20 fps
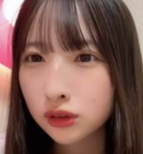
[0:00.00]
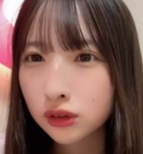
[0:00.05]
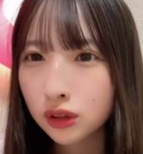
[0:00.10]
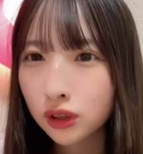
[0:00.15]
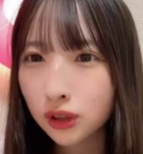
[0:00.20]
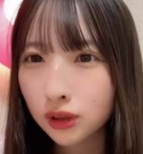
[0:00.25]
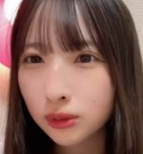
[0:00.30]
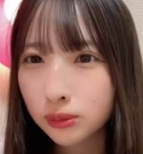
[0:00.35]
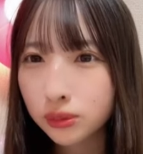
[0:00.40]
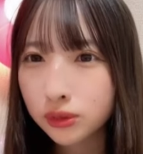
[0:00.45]

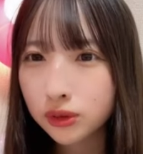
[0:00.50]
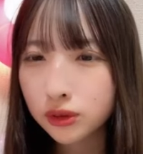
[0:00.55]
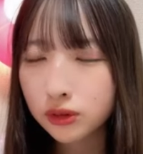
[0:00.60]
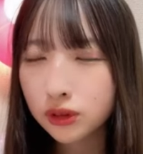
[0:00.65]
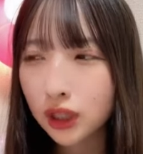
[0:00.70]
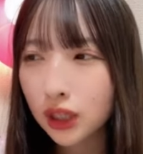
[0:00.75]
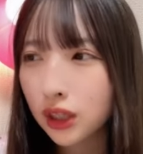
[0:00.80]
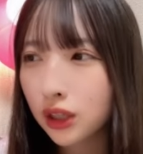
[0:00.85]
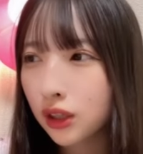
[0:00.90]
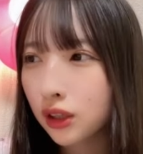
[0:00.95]
テーブル
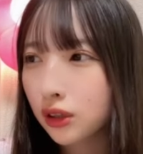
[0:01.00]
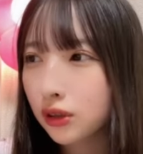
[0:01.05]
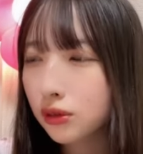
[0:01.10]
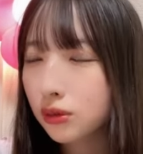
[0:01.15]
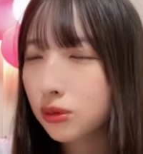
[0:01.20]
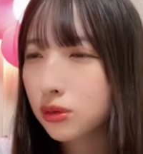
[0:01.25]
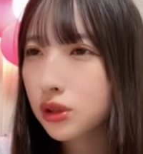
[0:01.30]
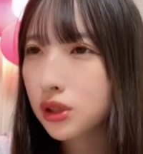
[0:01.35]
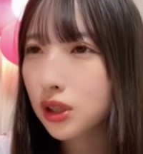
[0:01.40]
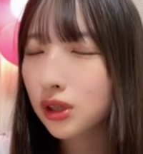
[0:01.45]
で
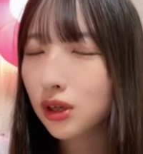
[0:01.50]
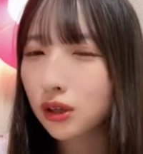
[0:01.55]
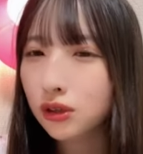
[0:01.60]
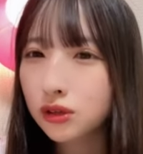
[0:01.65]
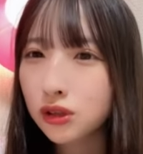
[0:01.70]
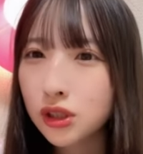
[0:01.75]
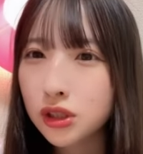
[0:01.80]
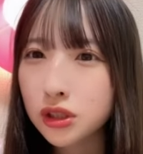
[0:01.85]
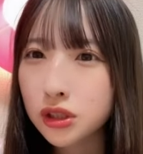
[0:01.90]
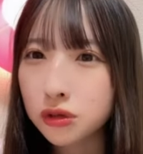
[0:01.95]
どうせ
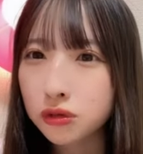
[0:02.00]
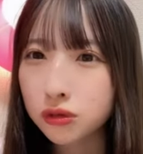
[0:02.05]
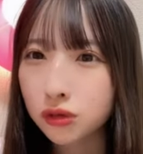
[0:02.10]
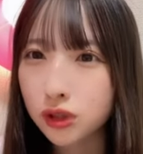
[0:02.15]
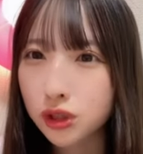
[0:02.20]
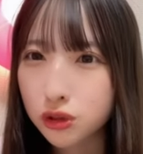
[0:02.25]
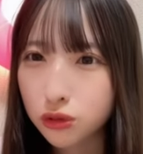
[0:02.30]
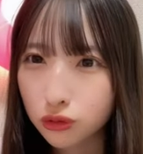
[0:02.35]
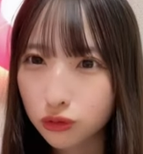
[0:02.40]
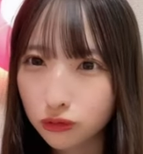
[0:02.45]
隠れちゃうん
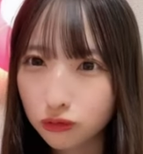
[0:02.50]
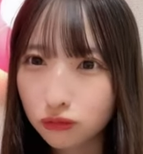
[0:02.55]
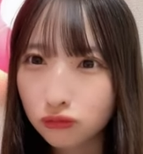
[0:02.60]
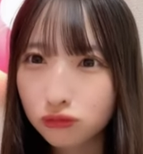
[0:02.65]
でしょ